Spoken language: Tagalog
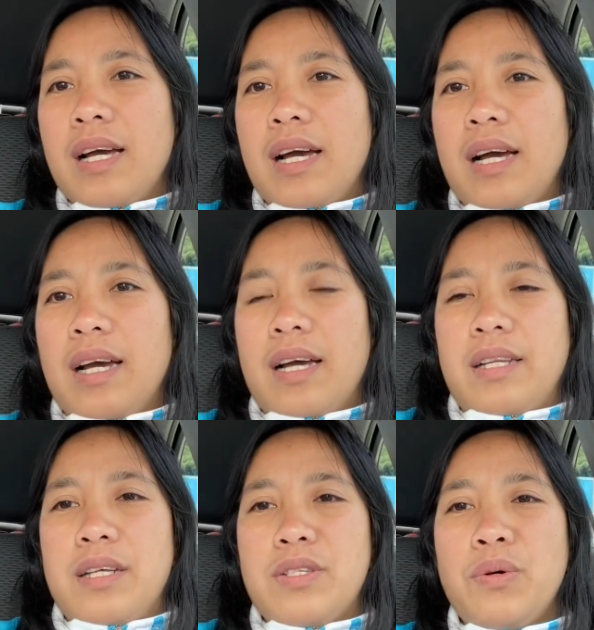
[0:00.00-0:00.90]
uh,
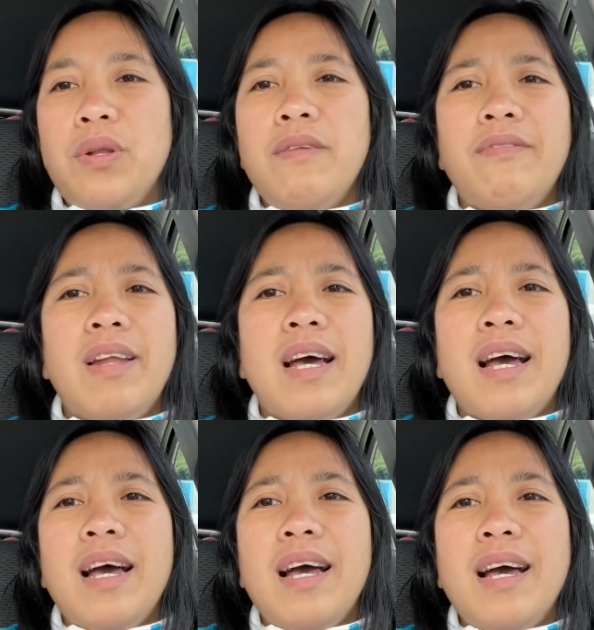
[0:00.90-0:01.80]
The Soul
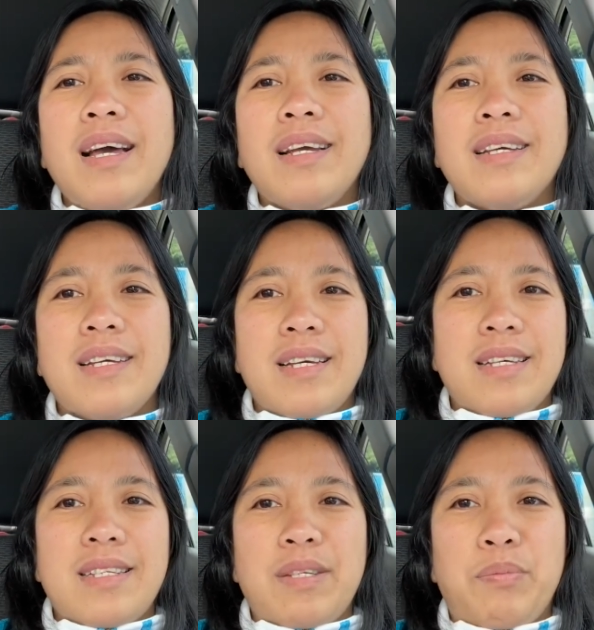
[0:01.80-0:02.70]
Vlog
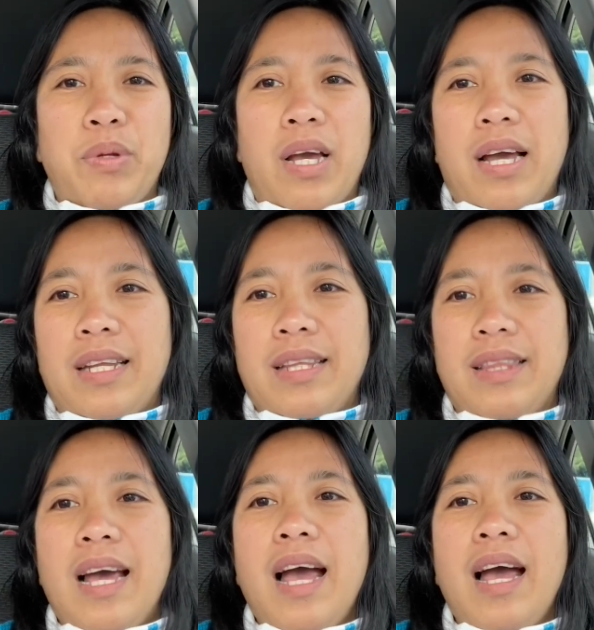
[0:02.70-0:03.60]
si Pulang
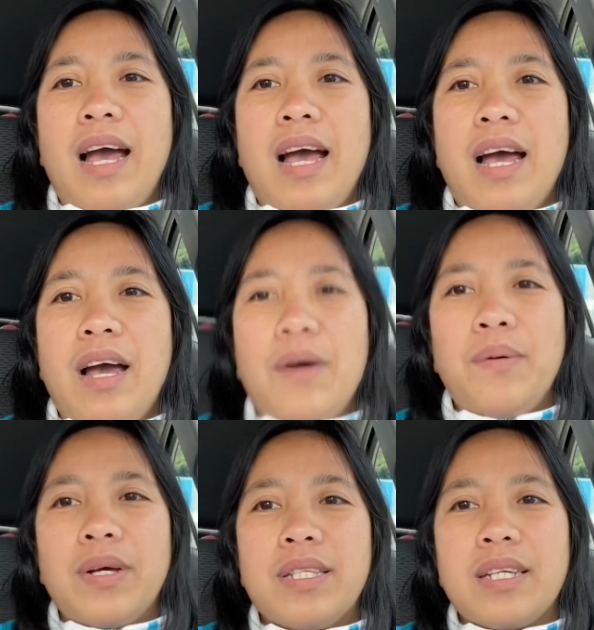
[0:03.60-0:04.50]

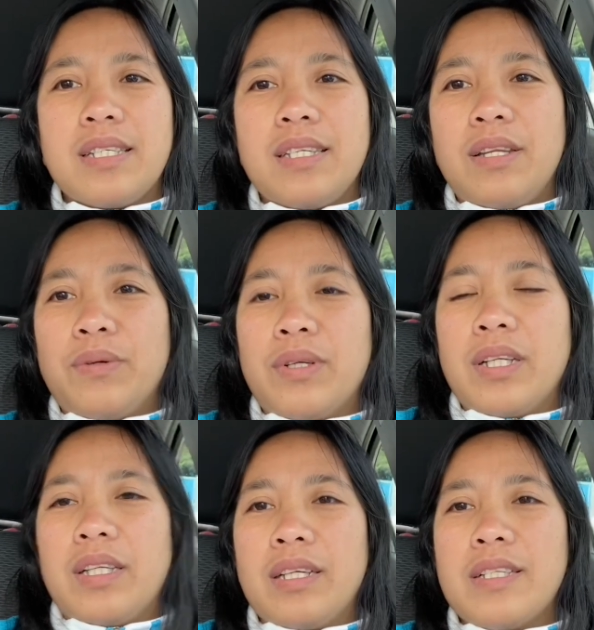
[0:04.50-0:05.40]
Alindahaw at saka si
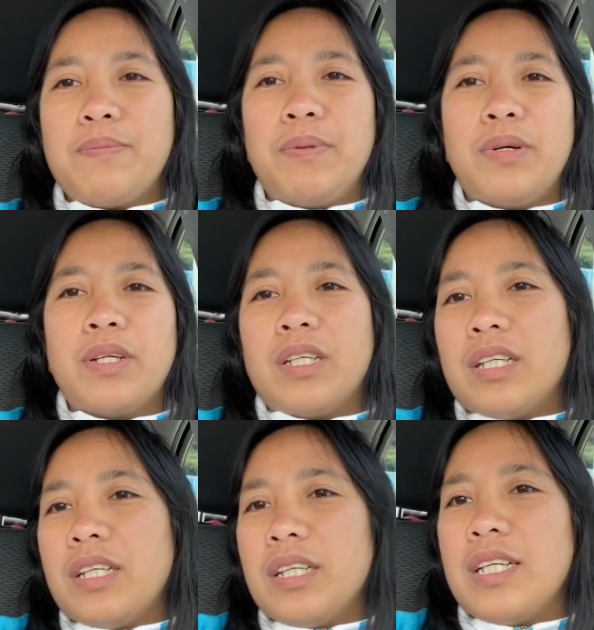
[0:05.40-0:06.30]
Lori the
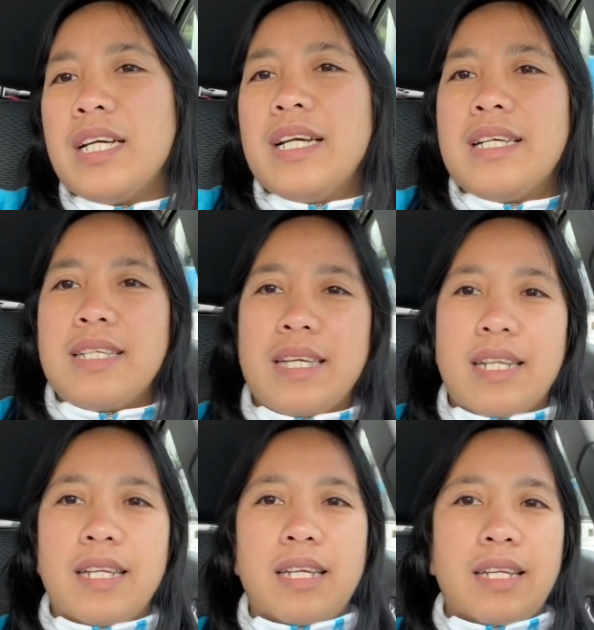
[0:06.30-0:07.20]
Explorer si
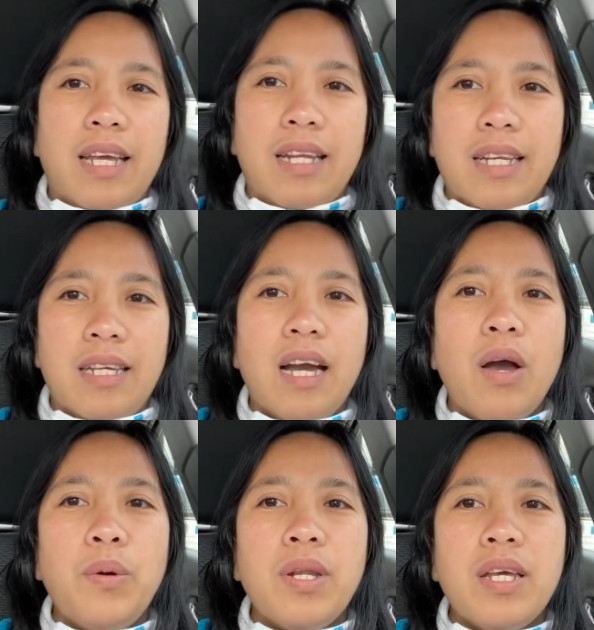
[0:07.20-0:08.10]
Rani Neri
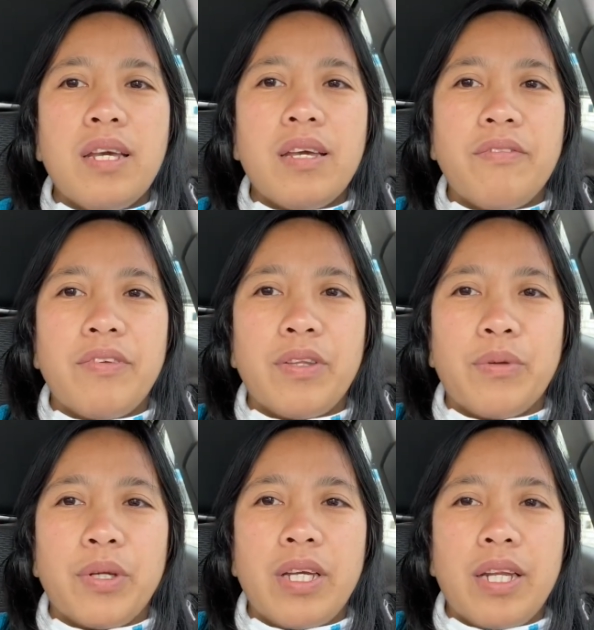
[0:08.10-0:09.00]
Gaulik
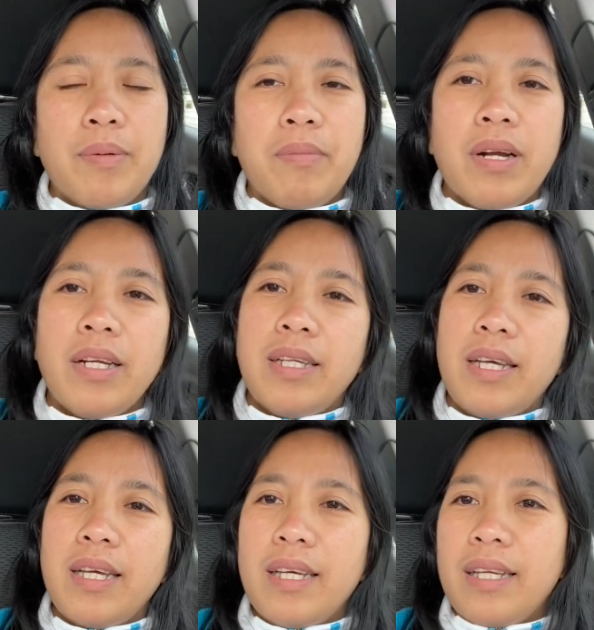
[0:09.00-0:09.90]
Victoria
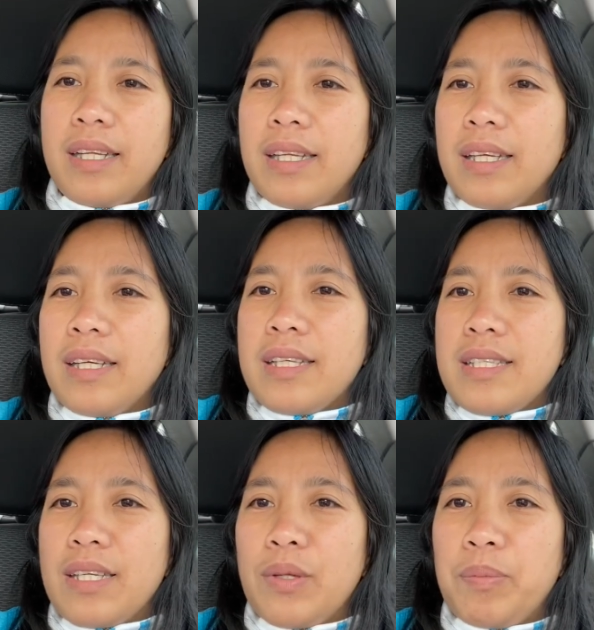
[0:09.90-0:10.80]
Limardel
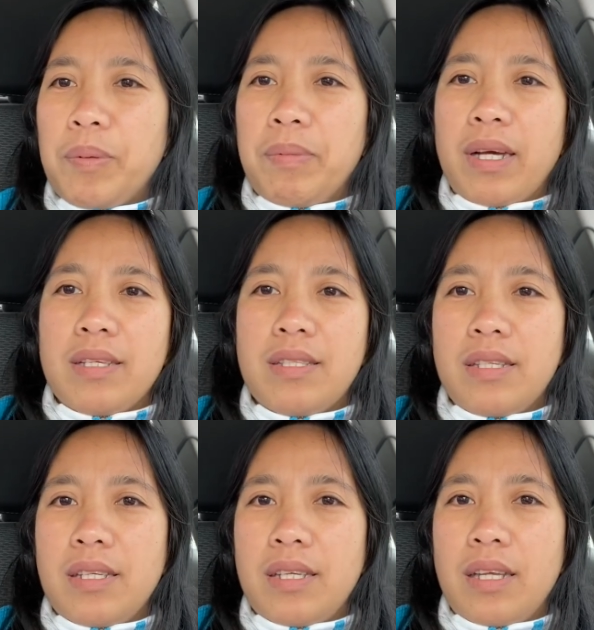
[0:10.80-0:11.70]
sino pa ba
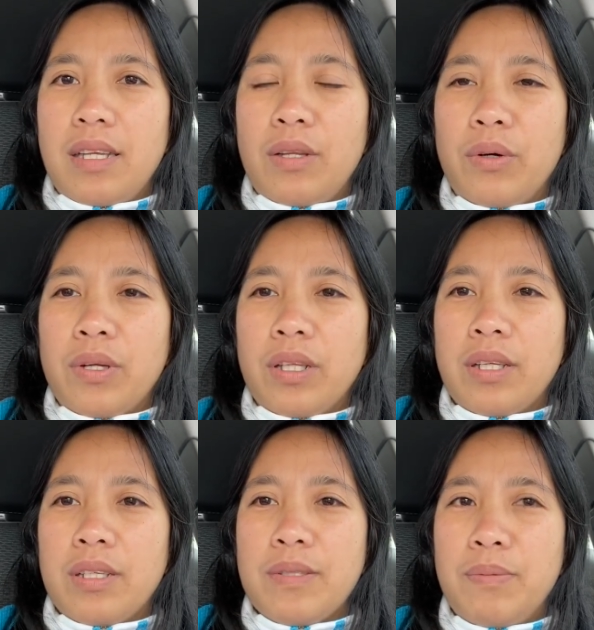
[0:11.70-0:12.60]
si Lori
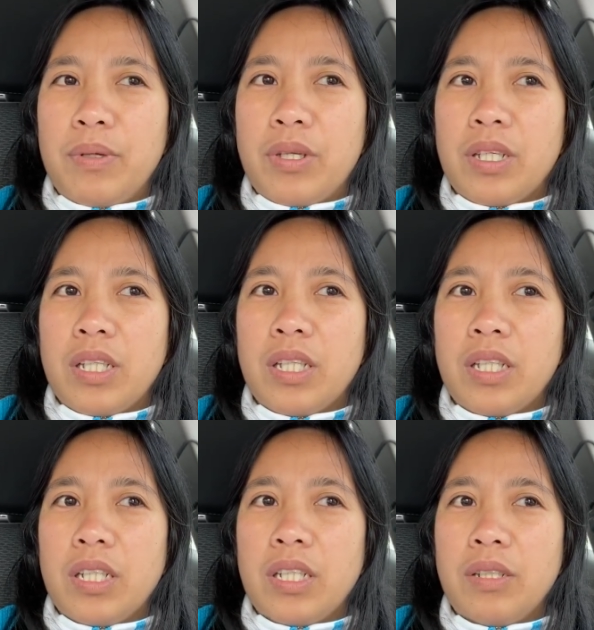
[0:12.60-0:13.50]
the
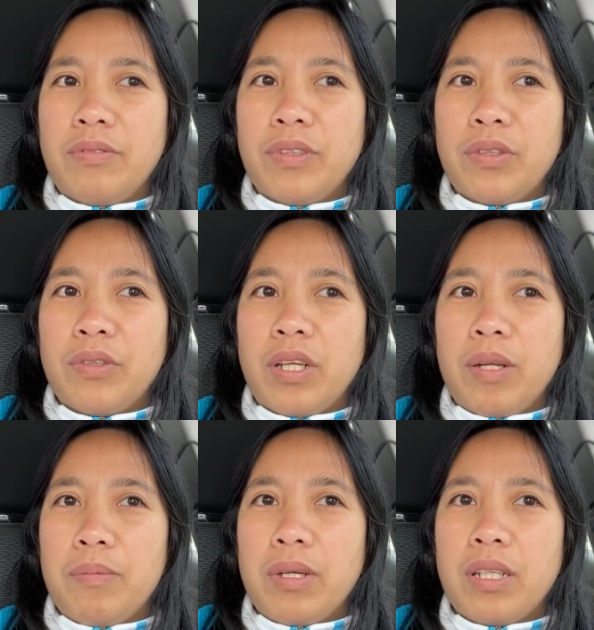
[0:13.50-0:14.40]
Explorer Victoria
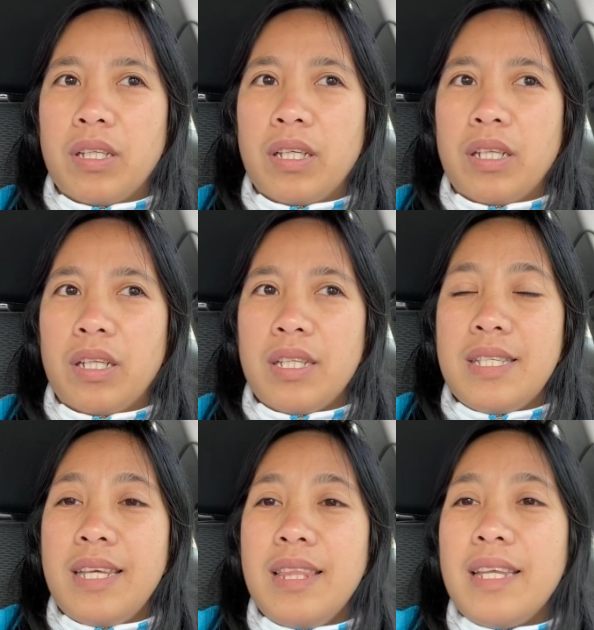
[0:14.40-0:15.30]
Limardel
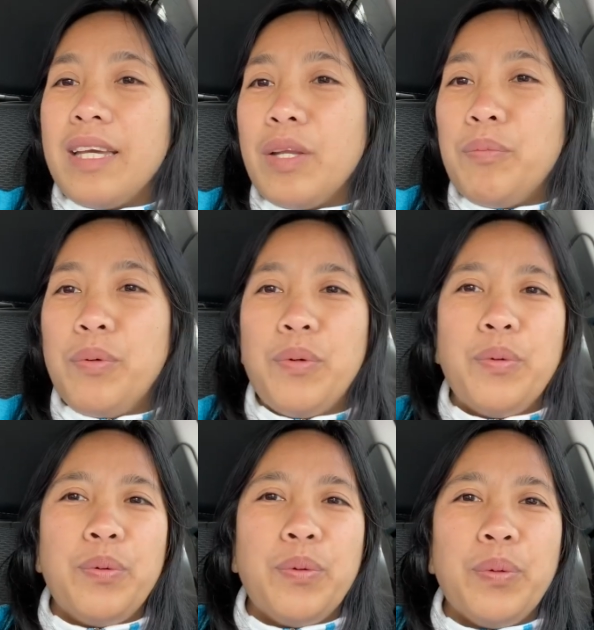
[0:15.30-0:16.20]
si Inday and
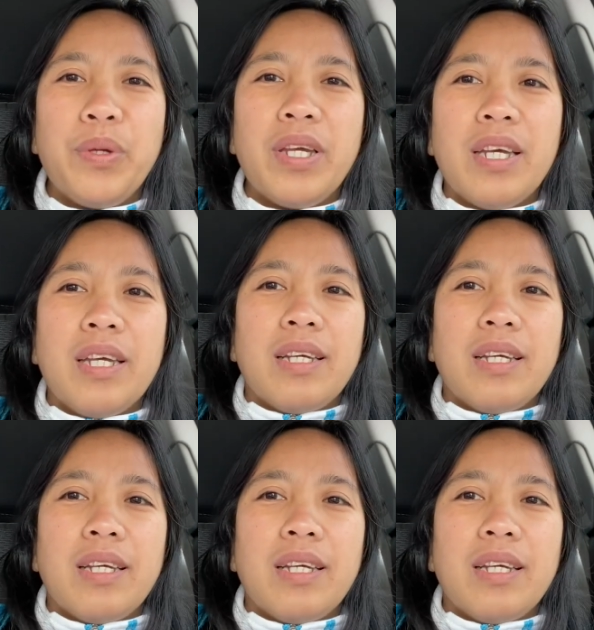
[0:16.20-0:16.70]
Bugoy